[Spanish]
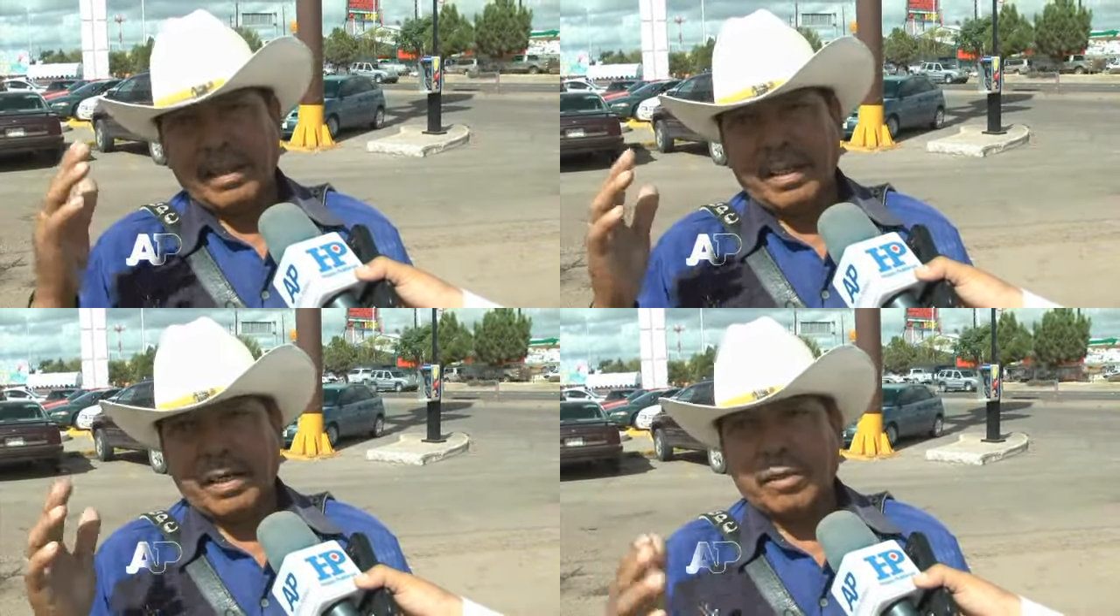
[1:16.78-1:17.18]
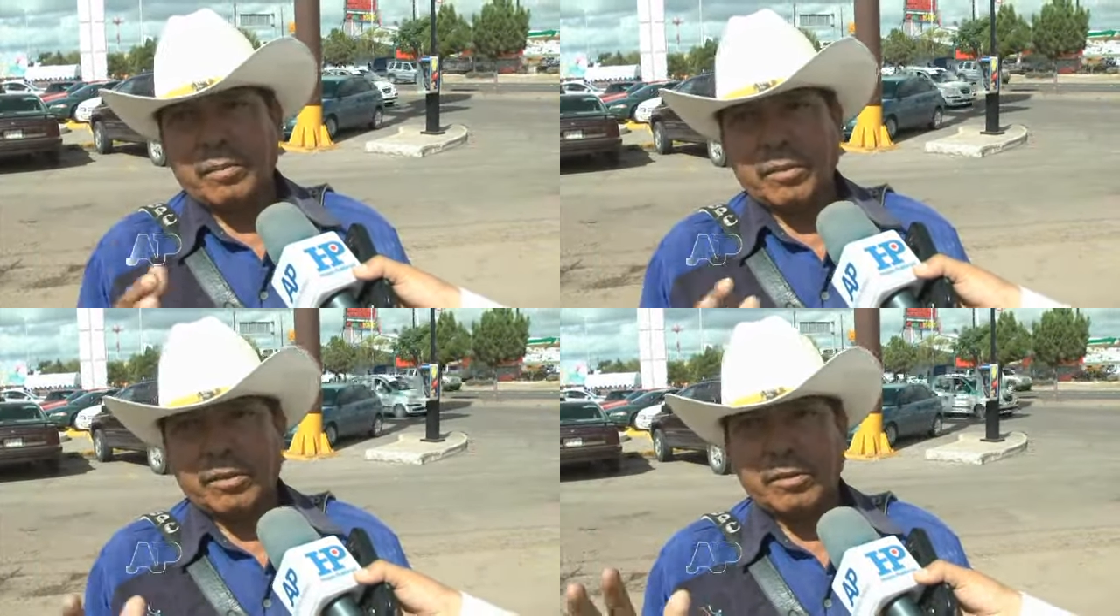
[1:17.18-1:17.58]
a
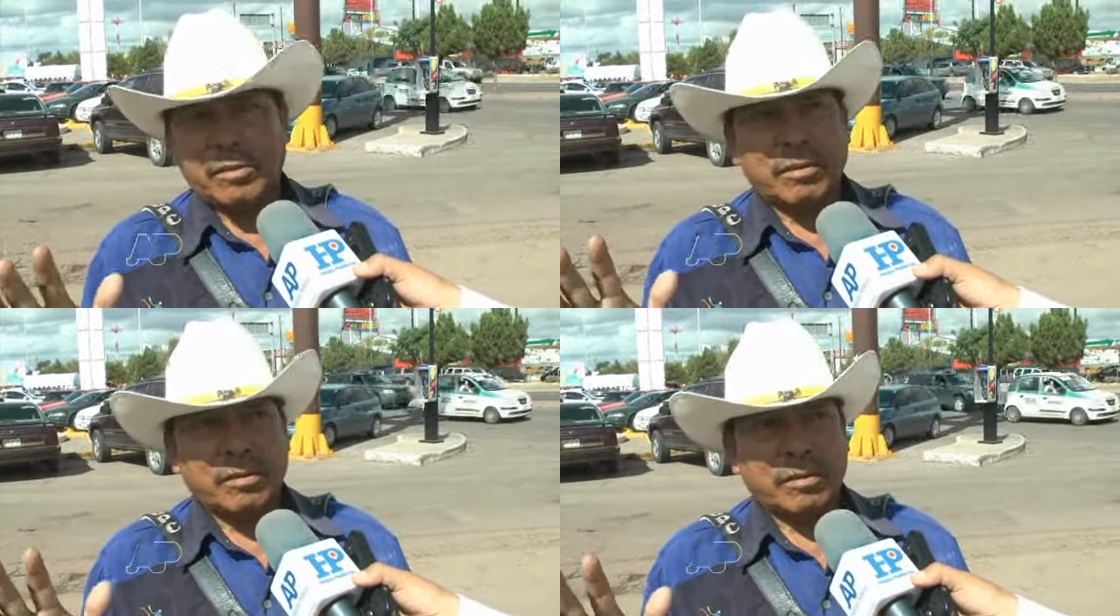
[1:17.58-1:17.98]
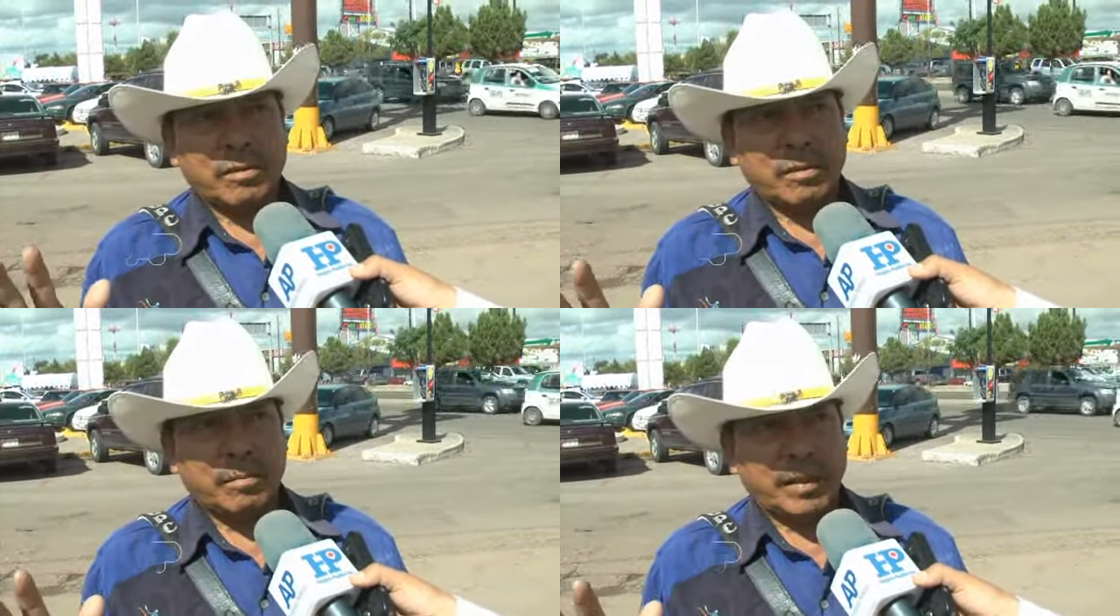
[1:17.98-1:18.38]
como Dios
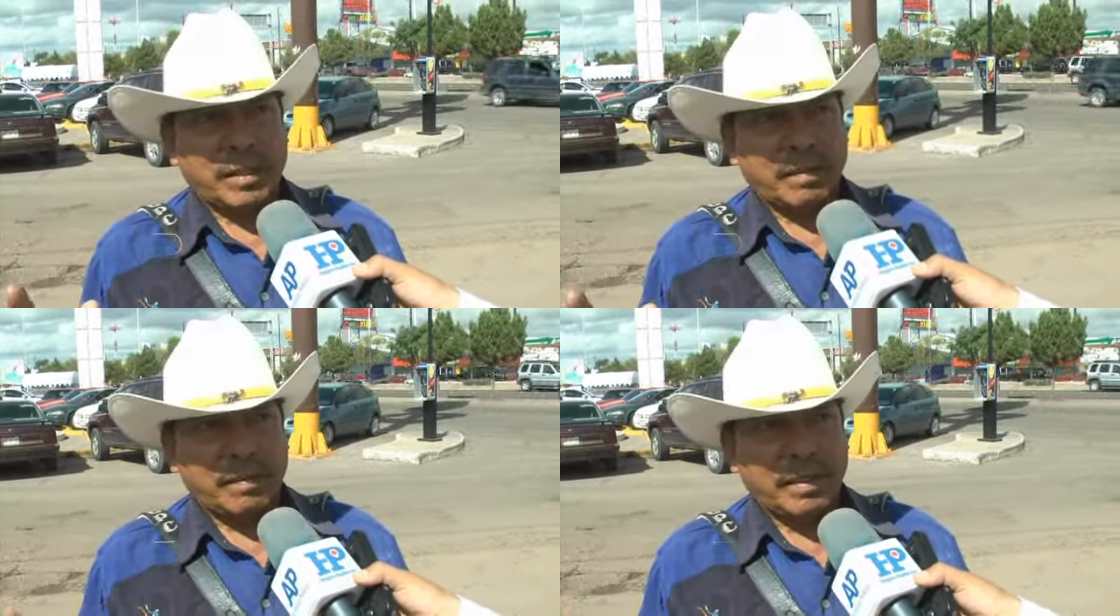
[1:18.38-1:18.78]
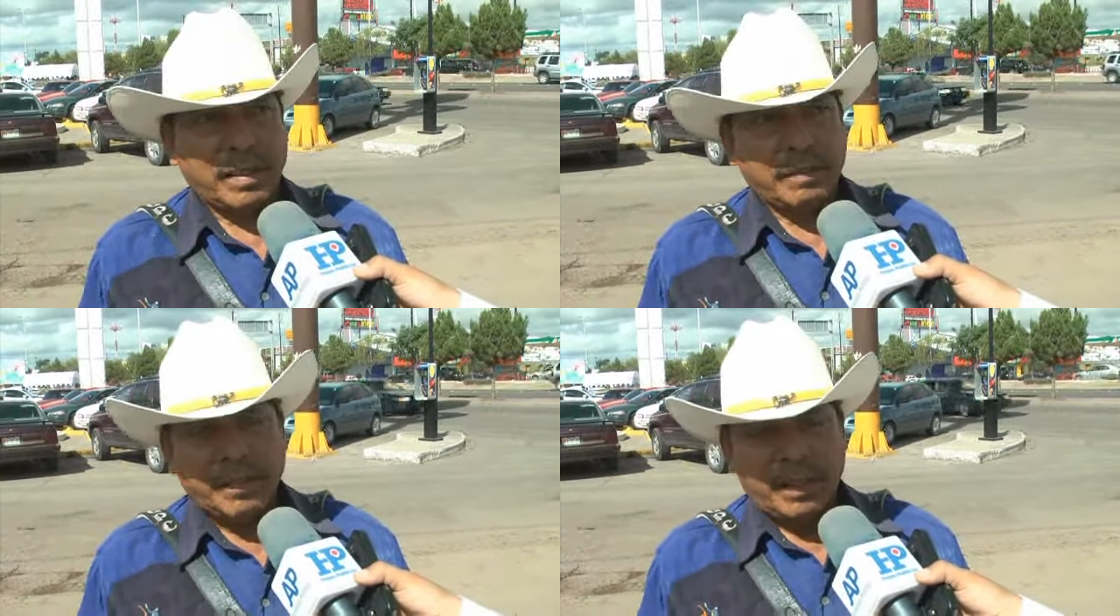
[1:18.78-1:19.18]
los mandaba
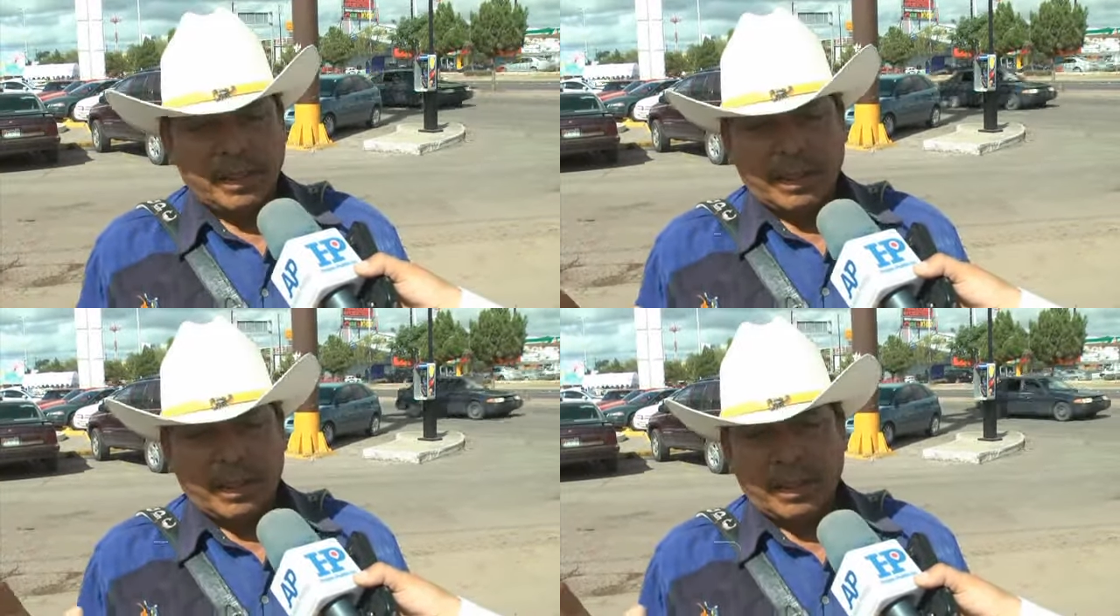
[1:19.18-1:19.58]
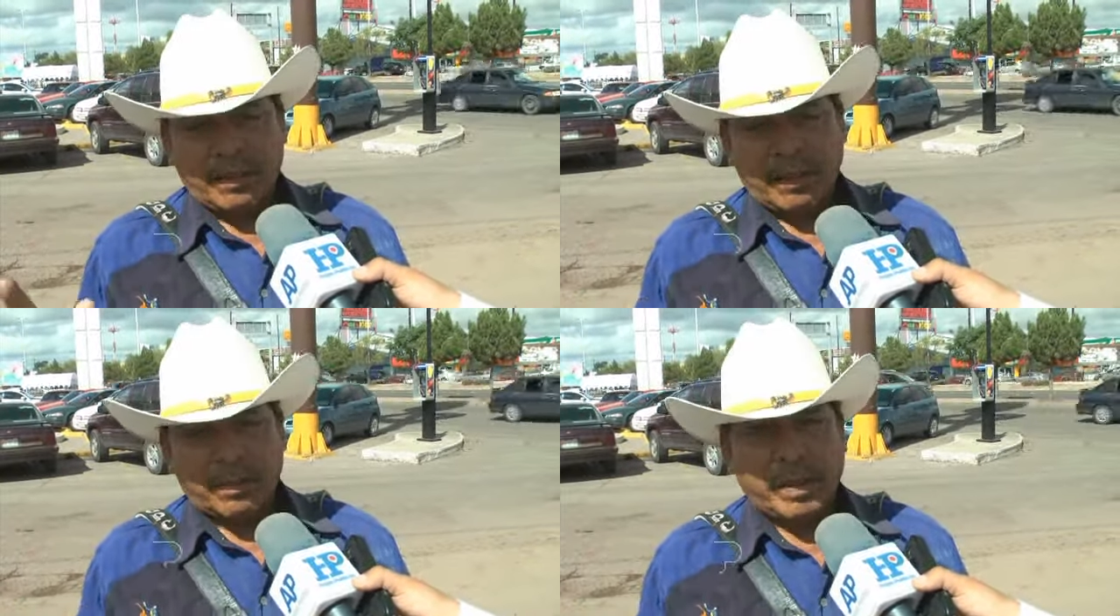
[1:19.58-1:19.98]
y
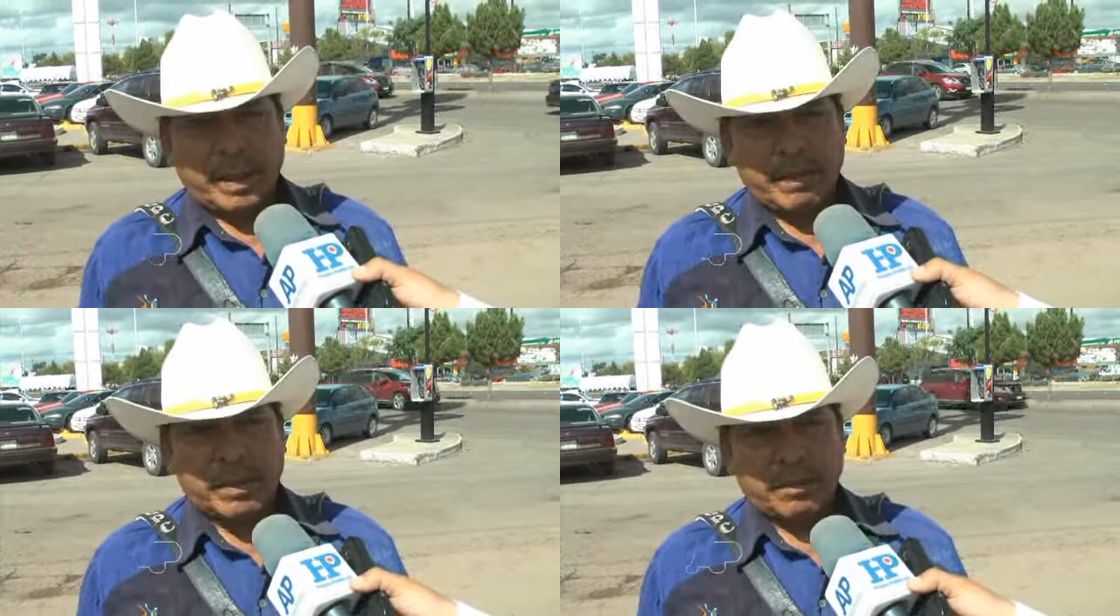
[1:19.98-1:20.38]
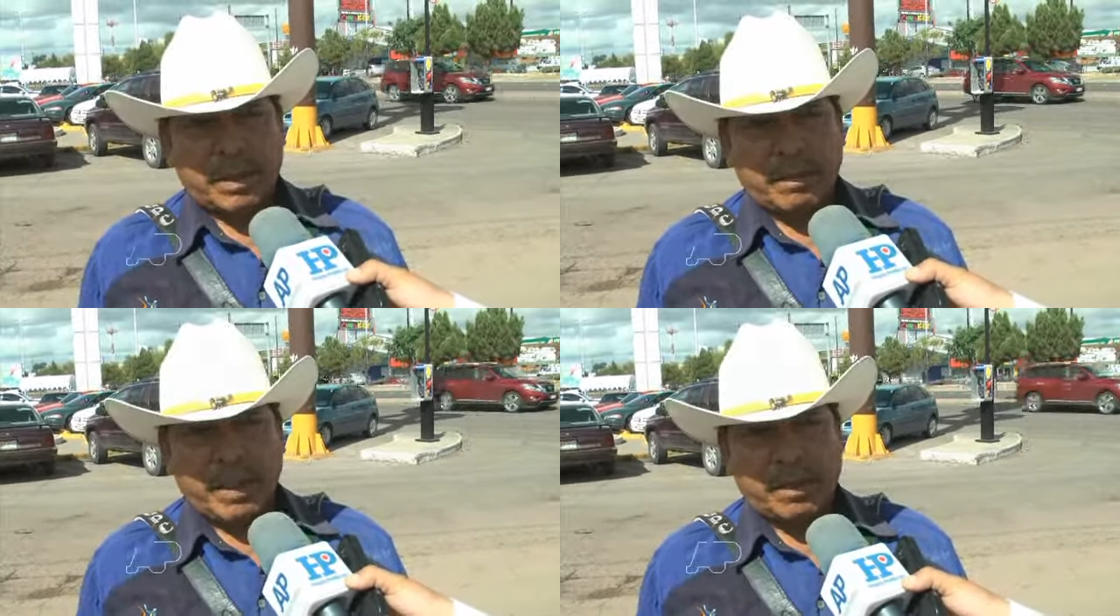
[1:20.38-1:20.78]
no les pagaban su
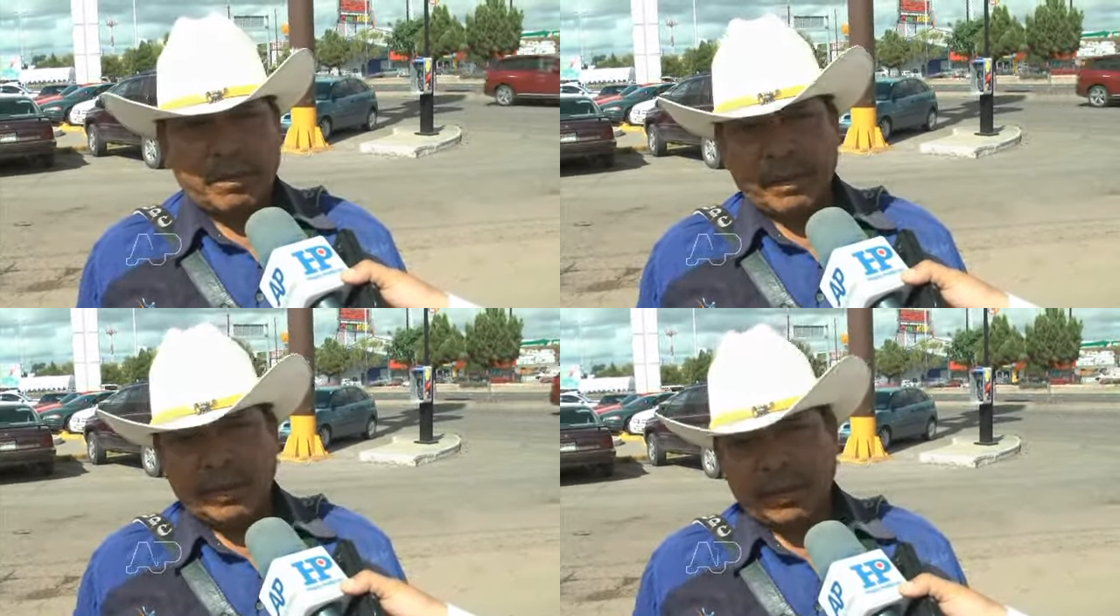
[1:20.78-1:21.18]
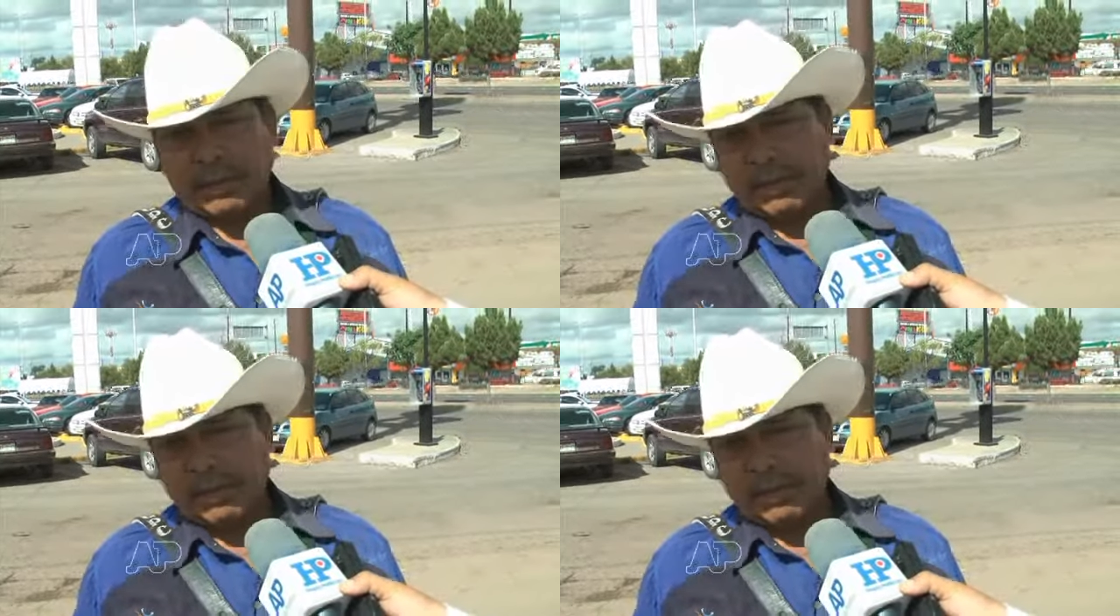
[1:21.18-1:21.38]
trabajo y